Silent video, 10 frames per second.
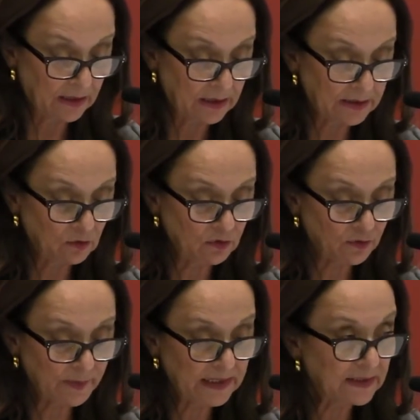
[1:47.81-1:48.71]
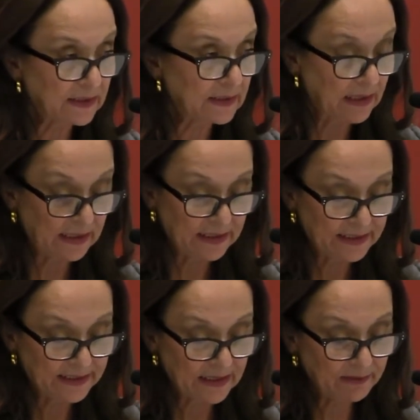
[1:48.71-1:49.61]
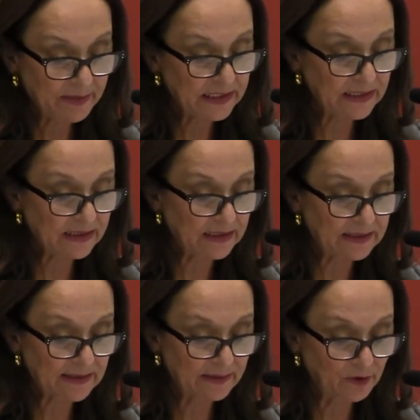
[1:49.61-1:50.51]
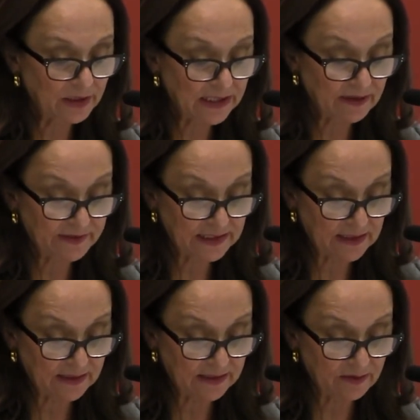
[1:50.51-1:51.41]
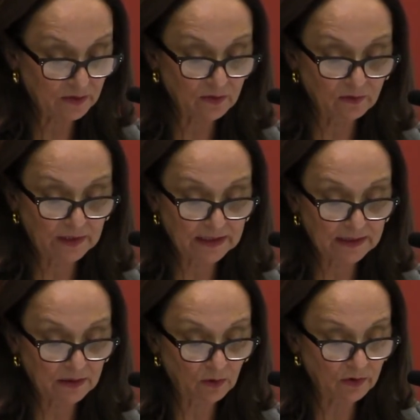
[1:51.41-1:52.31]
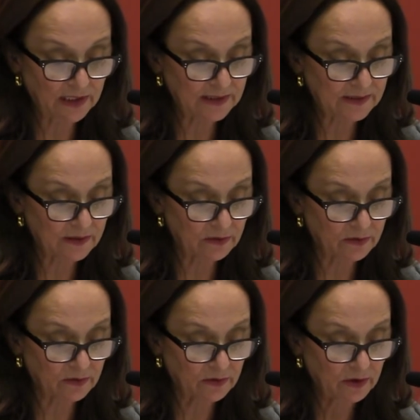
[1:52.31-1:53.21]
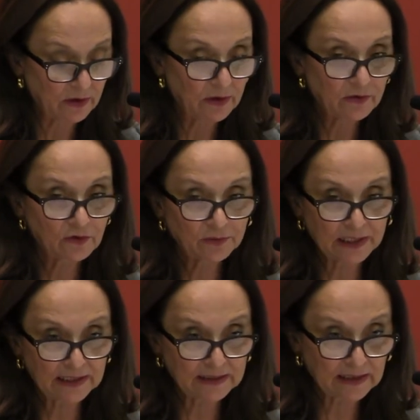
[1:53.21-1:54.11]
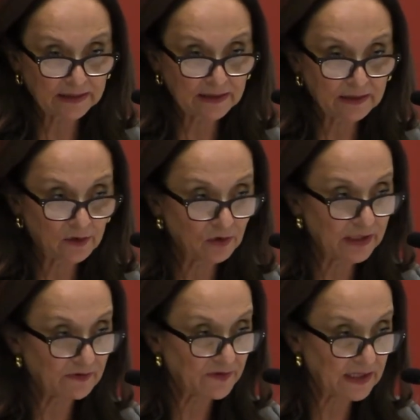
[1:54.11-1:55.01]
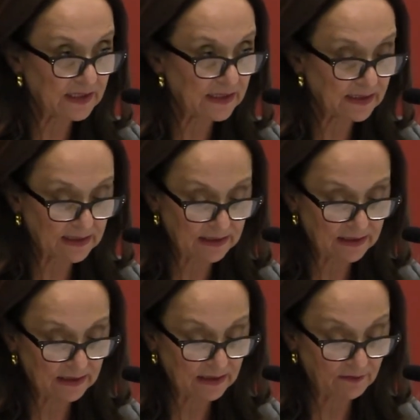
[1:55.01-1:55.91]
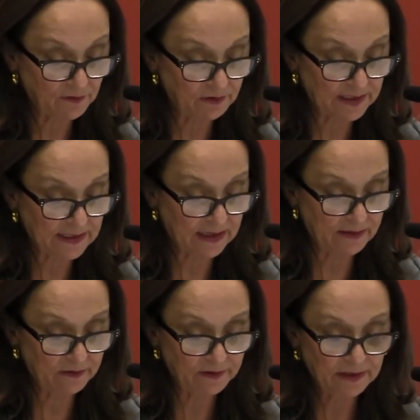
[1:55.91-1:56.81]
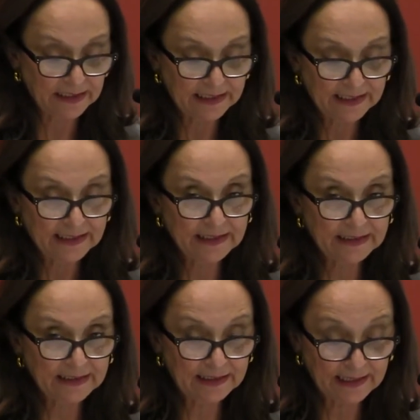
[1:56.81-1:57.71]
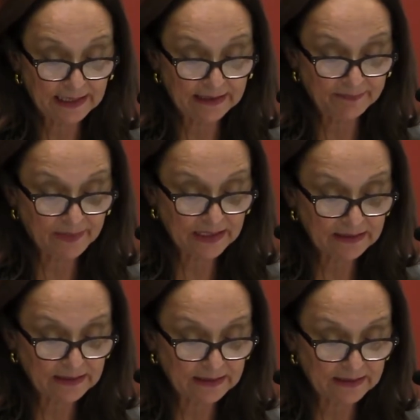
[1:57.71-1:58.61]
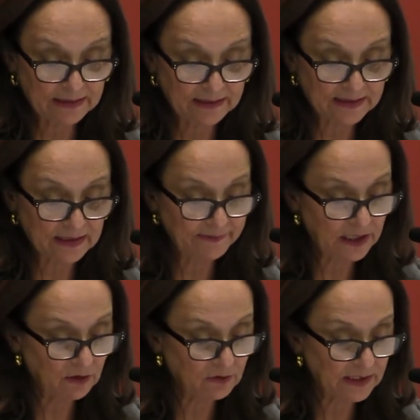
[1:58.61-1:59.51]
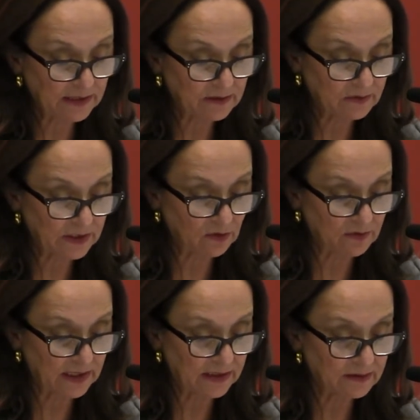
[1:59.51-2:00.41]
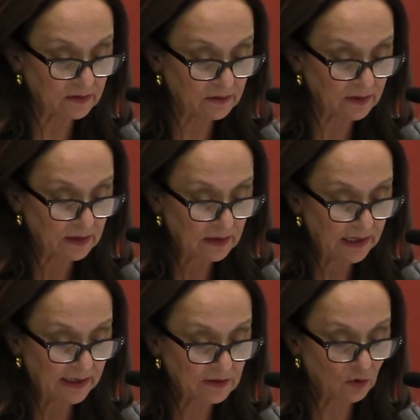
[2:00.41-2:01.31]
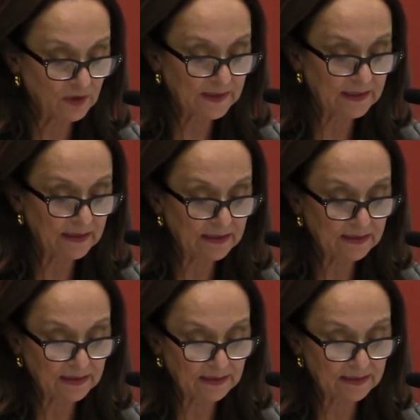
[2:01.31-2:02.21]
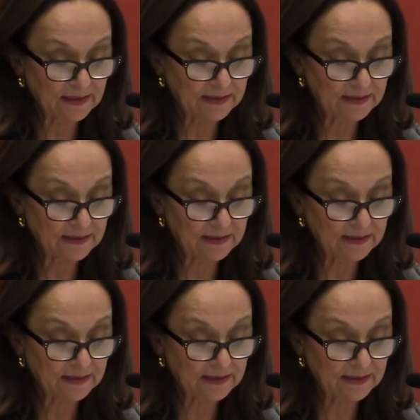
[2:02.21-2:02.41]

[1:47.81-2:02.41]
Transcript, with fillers: Hace unos meses, Jan Meyer escribió en la revista Nexos un artículo delicioso sobre la trayectoria francesa de Enrique Florescano, en el que además de describir los nexos y contextos, las coincidencias y